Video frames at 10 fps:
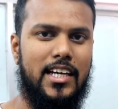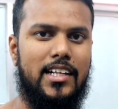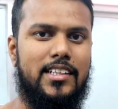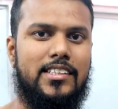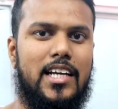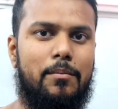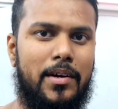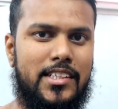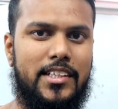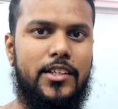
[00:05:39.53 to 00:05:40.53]
যে সারাদিনে যা
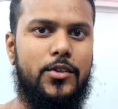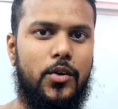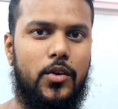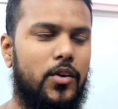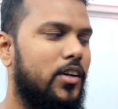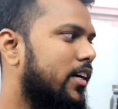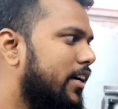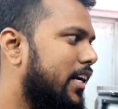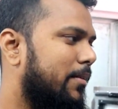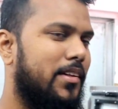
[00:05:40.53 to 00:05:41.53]
বেচা কিনি করলো
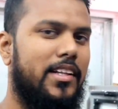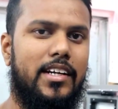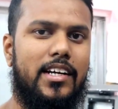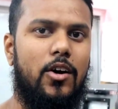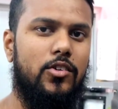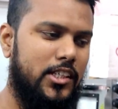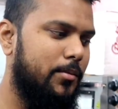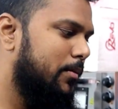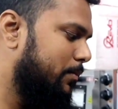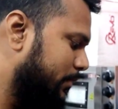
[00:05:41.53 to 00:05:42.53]
সেটা আপনাদের কাউন্ট
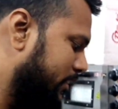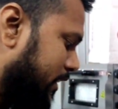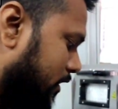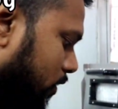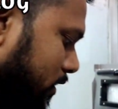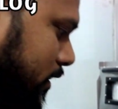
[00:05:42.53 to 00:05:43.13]
হিসাবে দিয়ে দিল